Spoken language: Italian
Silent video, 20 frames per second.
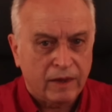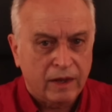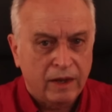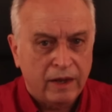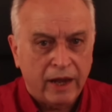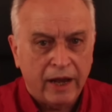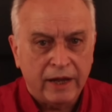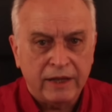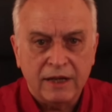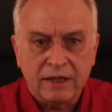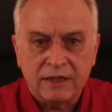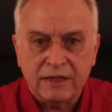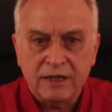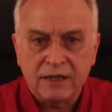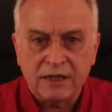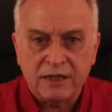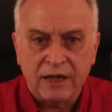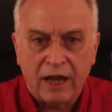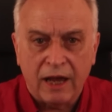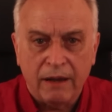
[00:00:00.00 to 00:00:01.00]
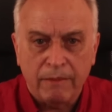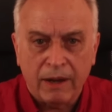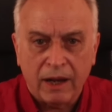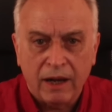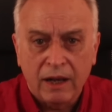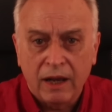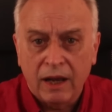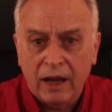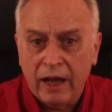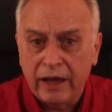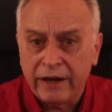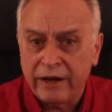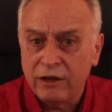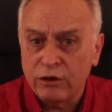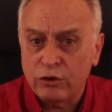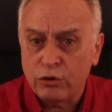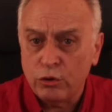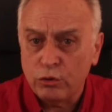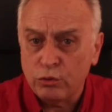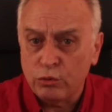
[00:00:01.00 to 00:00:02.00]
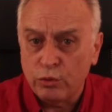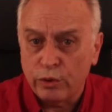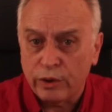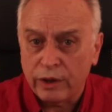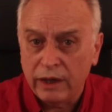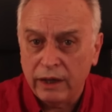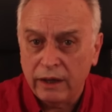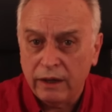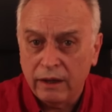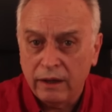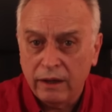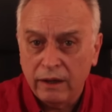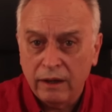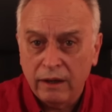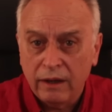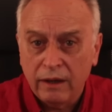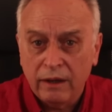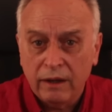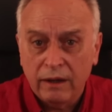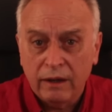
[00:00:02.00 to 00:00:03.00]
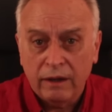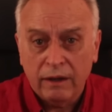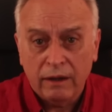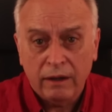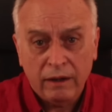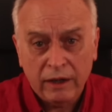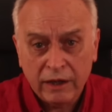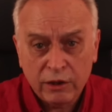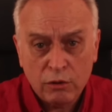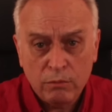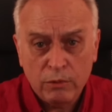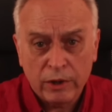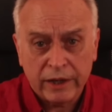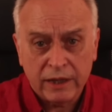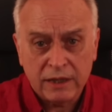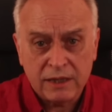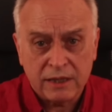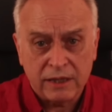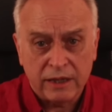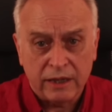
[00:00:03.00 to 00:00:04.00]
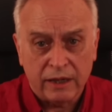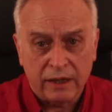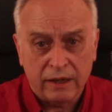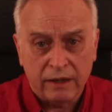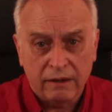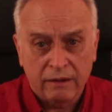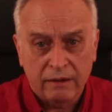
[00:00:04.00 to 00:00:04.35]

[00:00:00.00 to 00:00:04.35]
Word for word: Ed il sistema a reintrodurre le democrazie,